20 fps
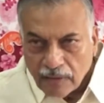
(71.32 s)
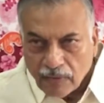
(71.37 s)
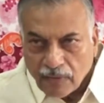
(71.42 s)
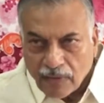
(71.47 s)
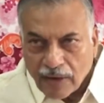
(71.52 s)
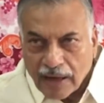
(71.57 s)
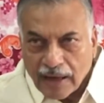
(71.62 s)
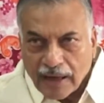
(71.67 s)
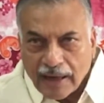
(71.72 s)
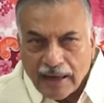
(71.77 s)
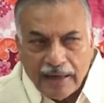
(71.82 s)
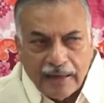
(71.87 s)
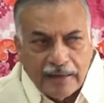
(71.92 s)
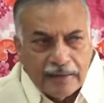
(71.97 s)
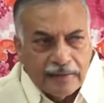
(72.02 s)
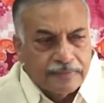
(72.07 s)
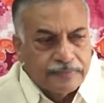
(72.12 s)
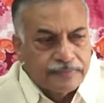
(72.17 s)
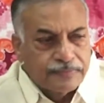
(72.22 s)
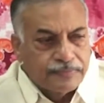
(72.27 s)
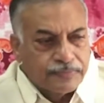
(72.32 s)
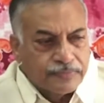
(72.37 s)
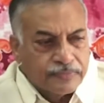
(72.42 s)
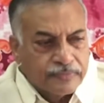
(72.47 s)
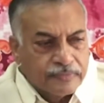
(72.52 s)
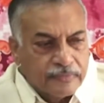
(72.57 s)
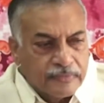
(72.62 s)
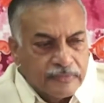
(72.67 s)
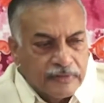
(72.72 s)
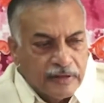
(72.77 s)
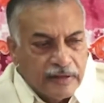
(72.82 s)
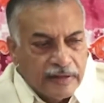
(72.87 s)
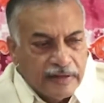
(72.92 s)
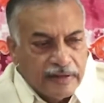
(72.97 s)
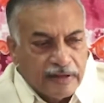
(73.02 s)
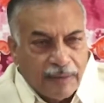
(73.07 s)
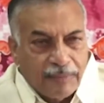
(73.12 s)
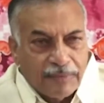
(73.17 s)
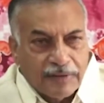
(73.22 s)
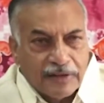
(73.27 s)
ఇవాళ
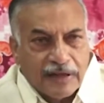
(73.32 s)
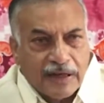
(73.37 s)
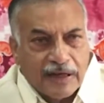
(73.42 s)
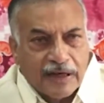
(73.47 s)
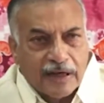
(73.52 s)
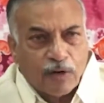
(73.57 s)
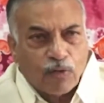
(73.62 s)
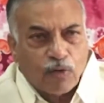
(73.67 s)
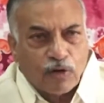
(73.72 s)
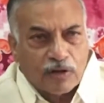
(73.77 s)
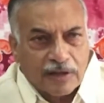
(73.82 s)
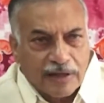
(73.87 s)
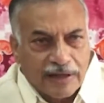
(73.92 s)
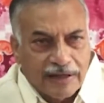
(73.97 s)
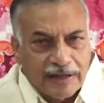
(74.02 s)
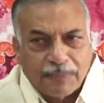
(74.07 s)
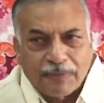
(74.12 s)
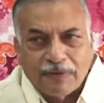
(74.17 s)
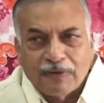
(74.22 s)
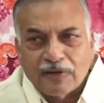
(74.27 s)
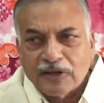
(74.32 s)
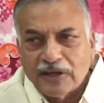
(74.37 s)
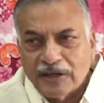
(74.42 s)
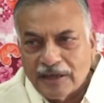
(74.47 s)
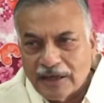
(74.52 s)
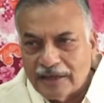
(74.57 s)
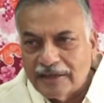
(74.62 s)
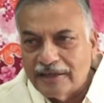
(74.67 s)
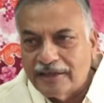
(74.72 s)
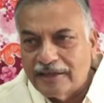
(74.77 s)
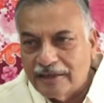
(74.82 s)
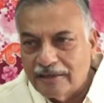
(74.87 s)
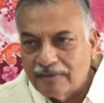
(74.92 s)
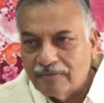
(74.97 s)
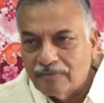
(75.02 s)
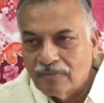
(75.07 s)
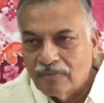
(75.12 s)
ఇది అమిత్ షా గారు కొత్తగా చెప్పిన విషయం కాదు ఇది